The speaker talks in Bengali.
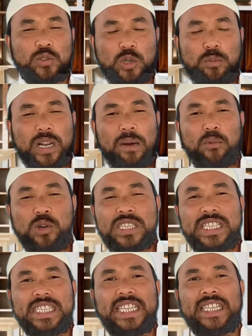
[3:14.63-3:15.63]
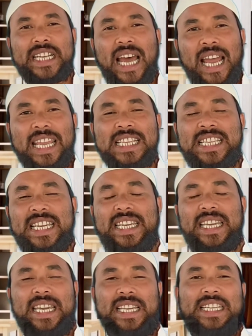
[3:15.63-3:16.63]
তোমরা মসজিদে না এসে
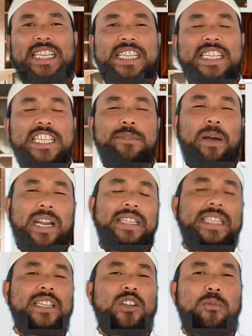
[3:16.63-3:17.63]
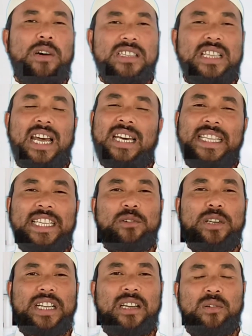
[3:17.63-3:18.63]
নিজ নিজ বাড়িতে নমাজ আদায়
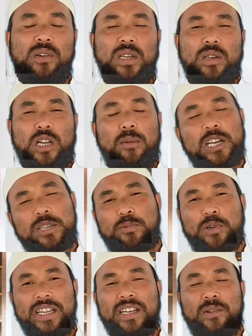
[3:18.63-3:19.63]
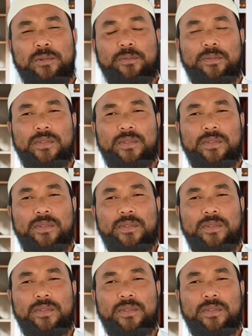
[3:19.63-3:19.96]
করে নাও নামাজ পড়ে নাও